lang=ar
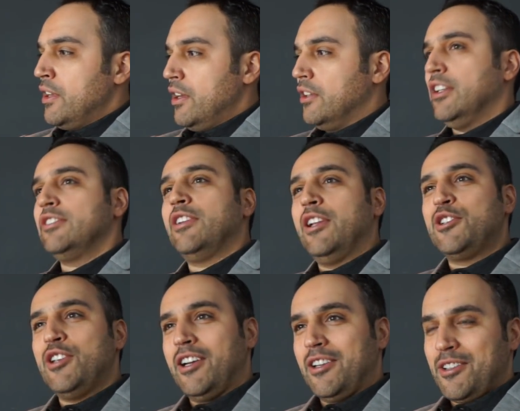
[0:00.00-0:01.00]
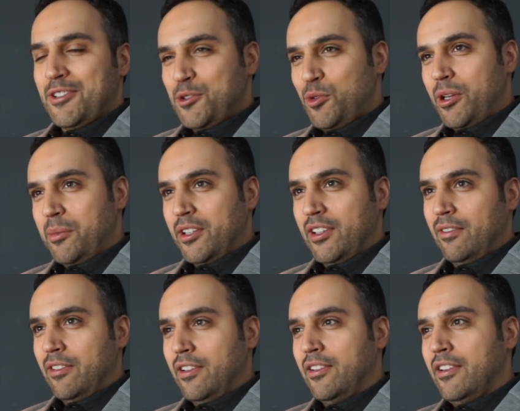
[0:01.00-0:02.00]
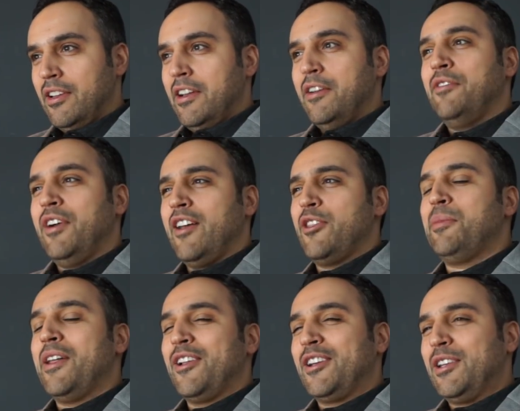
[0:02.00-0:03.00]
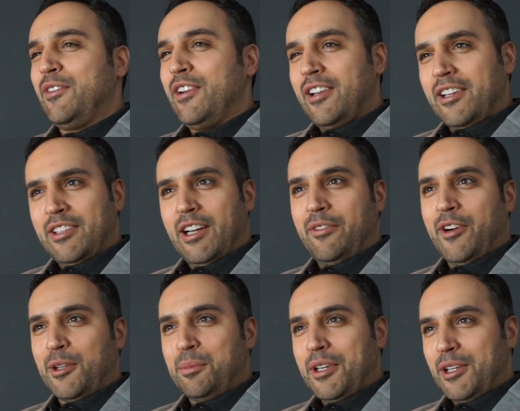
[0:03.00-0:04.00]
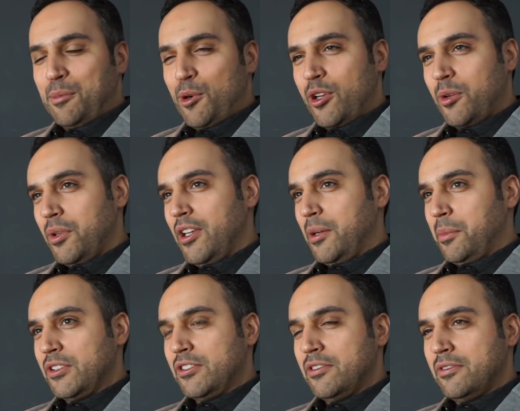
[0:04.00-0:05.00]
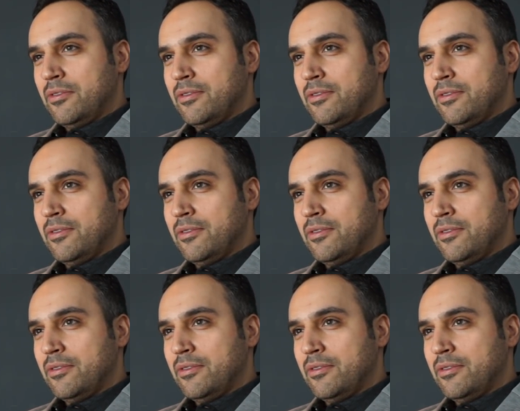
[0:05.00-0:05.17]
فتحس الاشياء شويه مختلفه فهذه بعض الاختلافات بين بوينغ والايرباص.